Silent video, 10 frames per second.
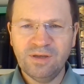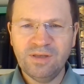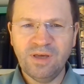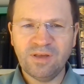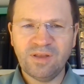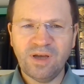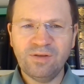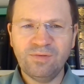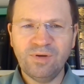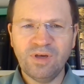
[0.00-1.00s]
nie
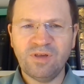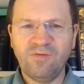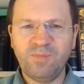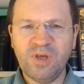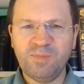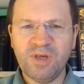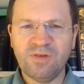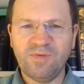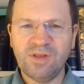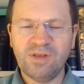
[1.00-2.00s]
znajduje się w Piśmie
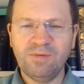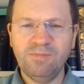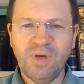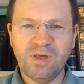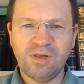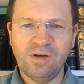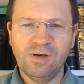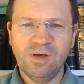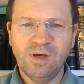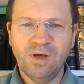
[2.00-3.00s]
Świętym myśl,
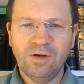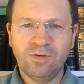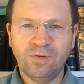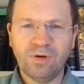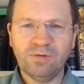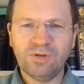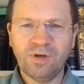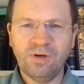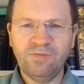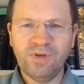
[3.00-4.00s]
którą
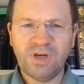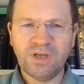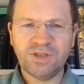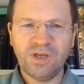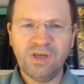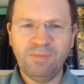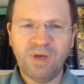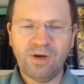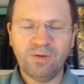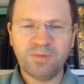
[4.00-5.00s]
to wyrażenie
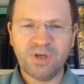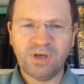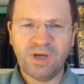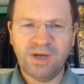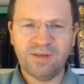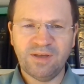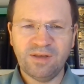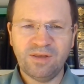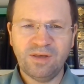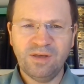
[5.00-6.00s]
miało
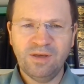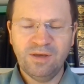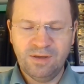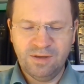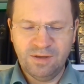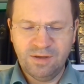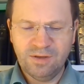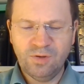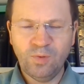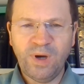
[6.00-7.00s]
przekazać.
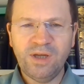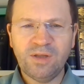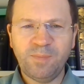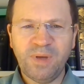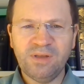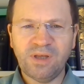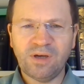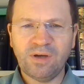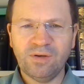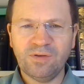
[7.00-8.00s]
Dwight
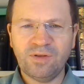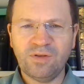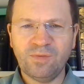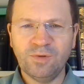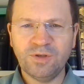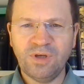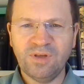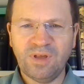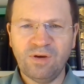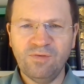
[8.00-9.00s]
Pentecost
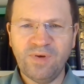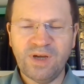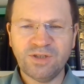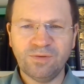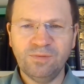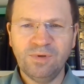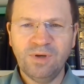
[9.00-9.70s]
słusznie zauważył.